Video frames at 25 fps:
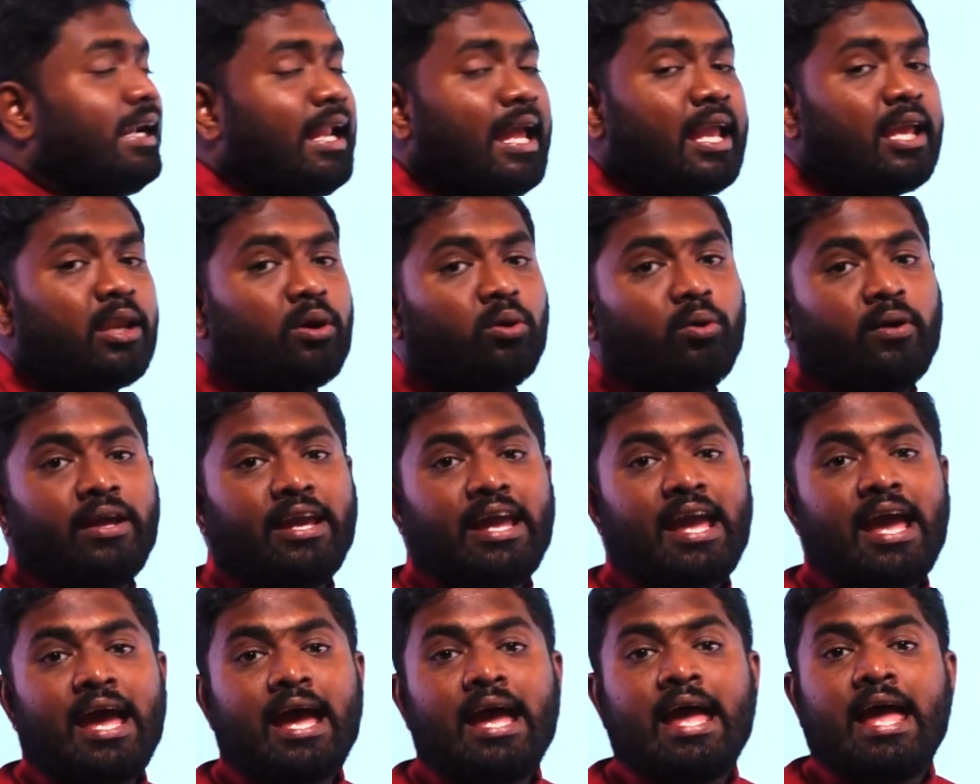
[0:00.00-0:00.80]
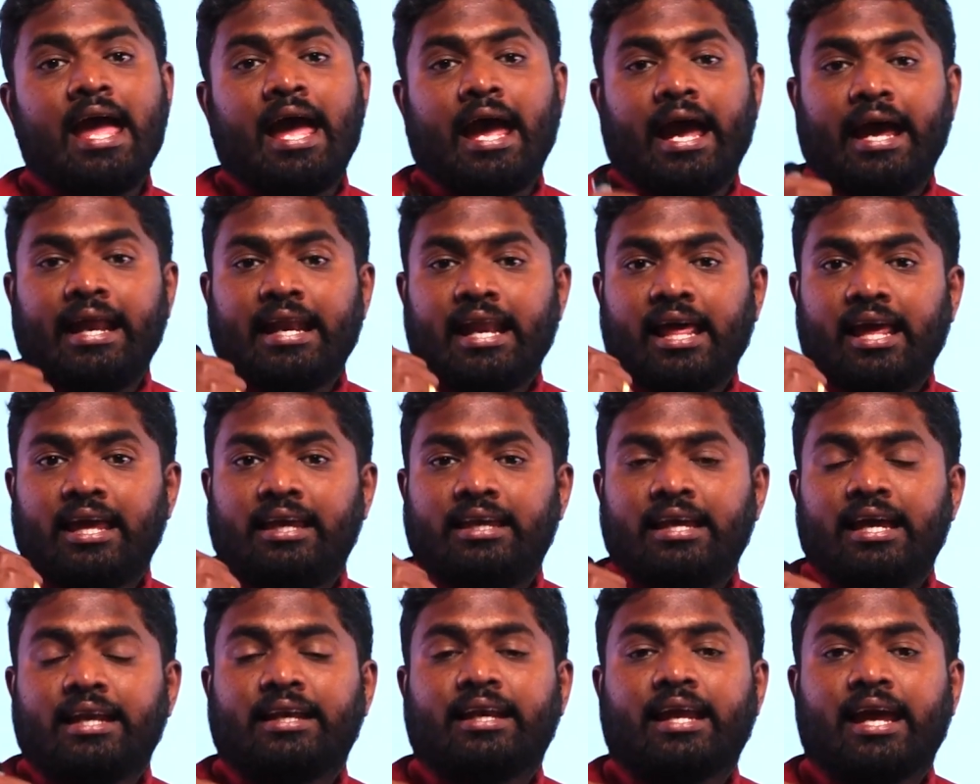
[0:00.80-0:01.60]
இலையினுடைய ஏன்னா
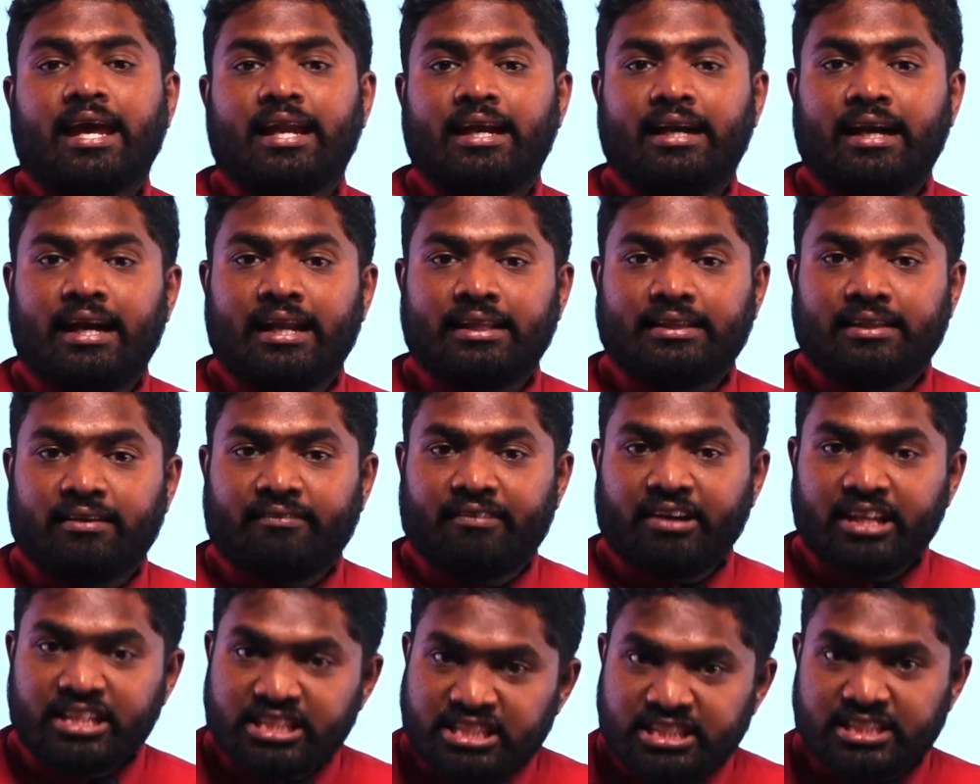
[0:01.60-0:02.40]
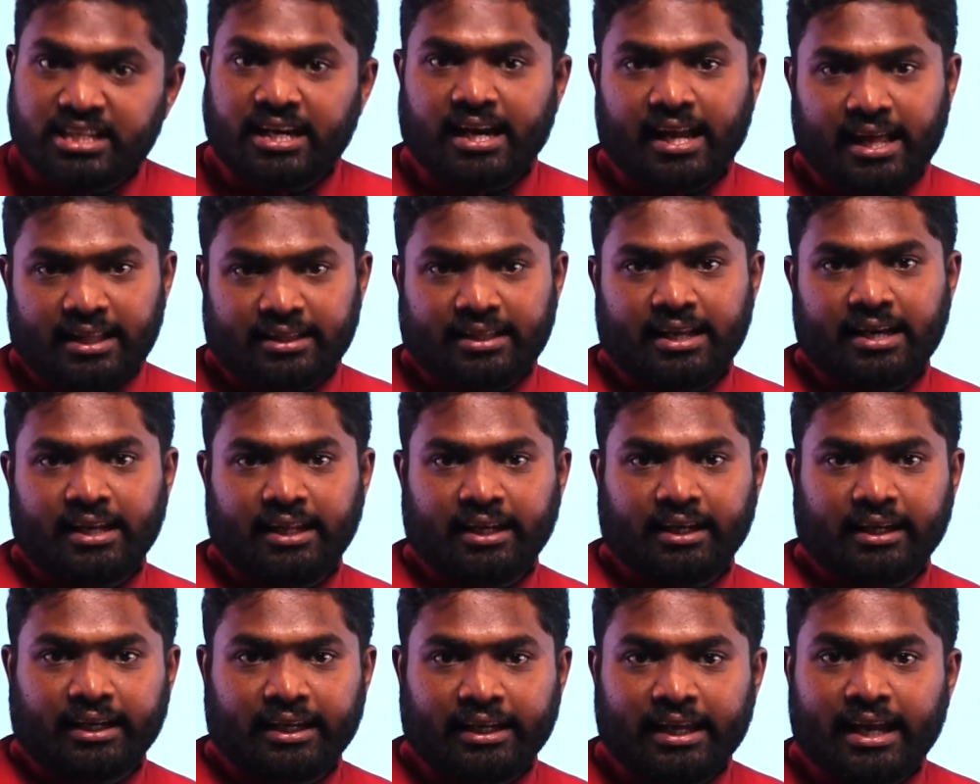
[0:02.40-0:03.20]
இயற்கை நிலத்தை விட சின்னனாக தான்
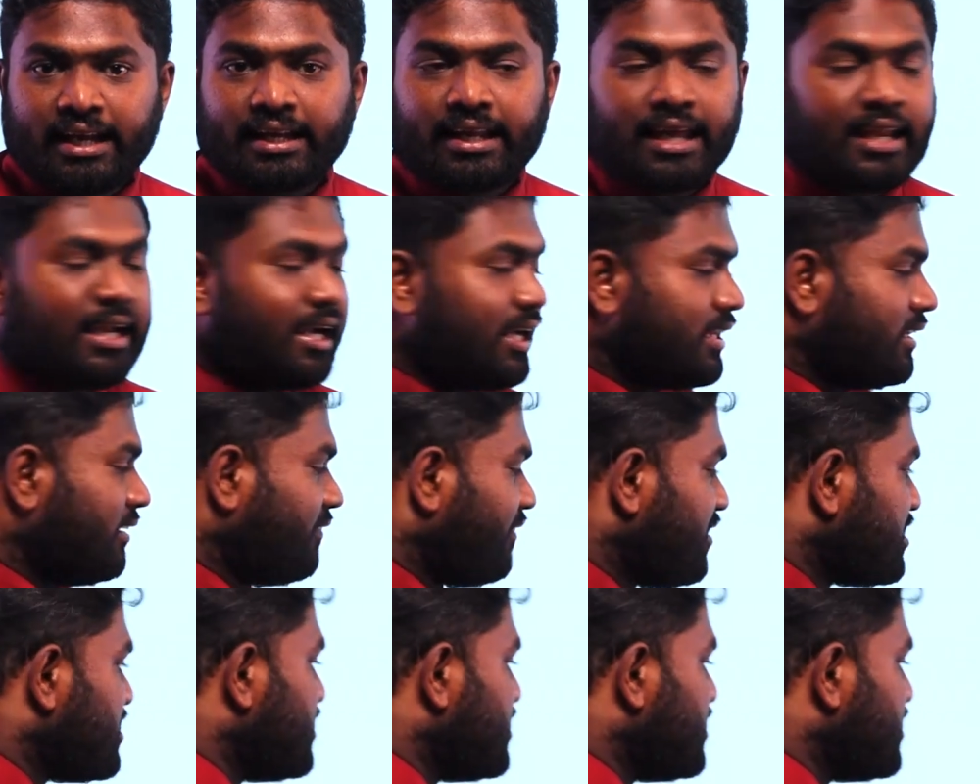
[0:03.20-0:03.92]
இருக்குது இயற்கை நிலத்தை விட